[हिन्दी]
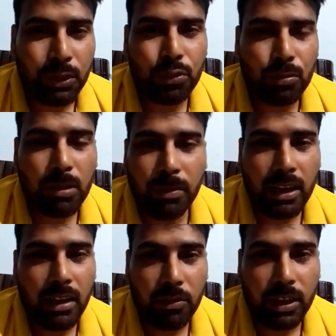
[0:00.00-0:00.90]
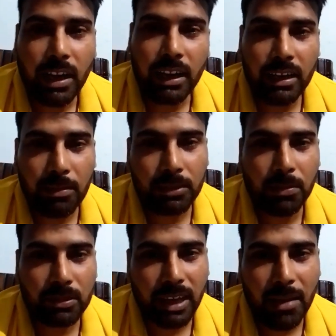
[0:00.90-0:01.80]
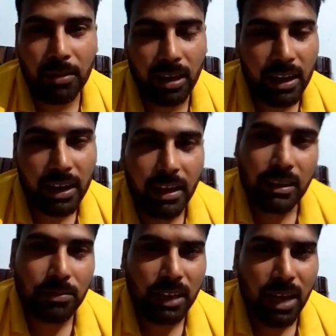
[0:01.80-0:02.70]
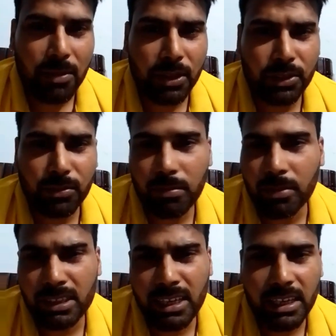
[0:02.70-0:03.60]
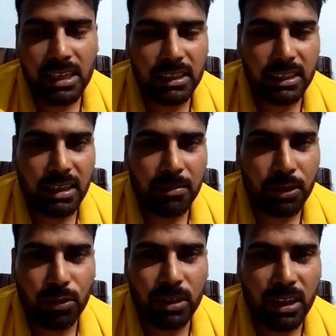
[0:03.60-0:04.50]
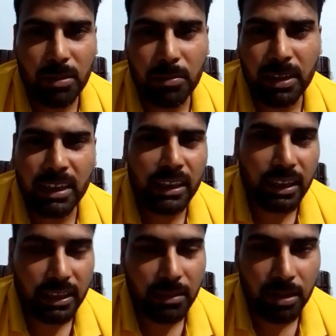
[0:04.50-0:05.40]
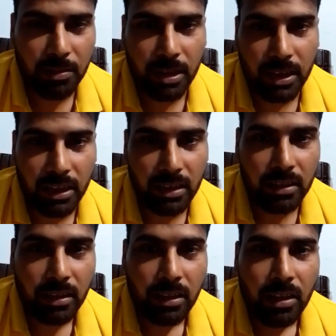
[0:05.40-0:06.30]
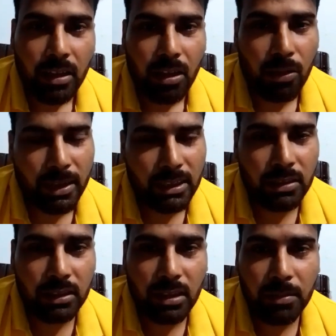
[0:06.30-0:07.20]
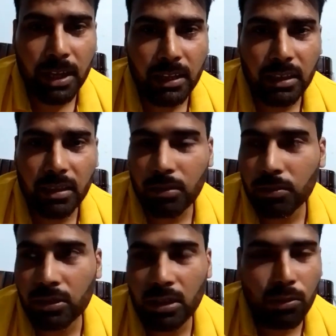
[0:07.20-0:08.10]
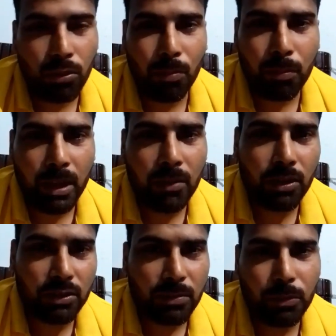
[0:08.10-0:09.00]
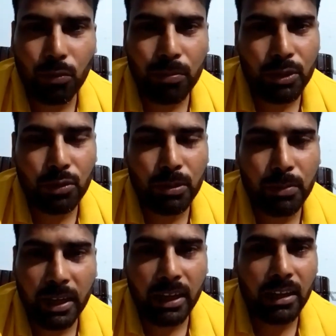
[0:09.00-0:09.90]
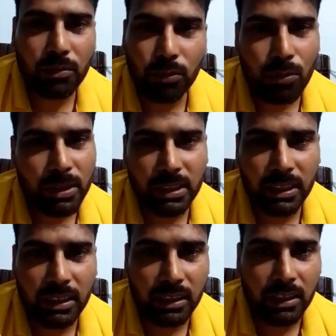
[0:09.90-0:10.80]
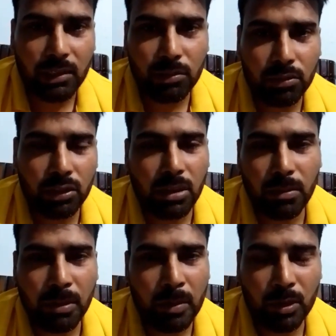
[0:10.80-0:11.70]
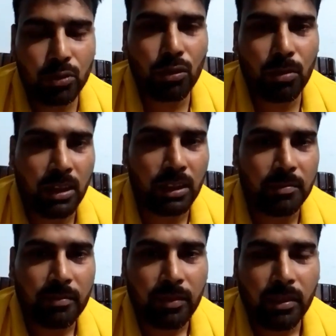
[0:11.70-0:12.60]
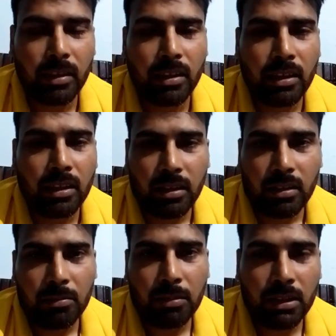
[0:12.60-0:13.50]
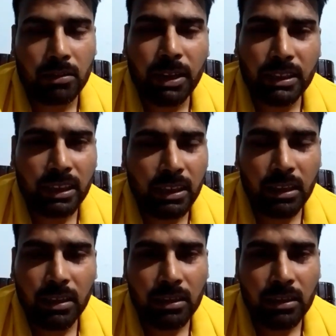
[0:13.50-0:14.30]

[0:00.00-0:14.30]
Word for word: वीडियो तो मैं बना रहा हूँ यार लेकिन अब सब्सक्राइब कर लेना यार सब्सक्राइब नहीं करते तो मज़ा नहीं आता यार वीडियो बनाने में मन ही नहीं करता मेरा बनाने का और वैसे जितने भी आते हैं ना तो जितने ग्रुप में है व्हाट्सअप ग्रुप में जो भी मेरे हैं उनको मैं शेयर कर देता हूँ जितने भी मेरे पास जॉब आते हैं बट वैसे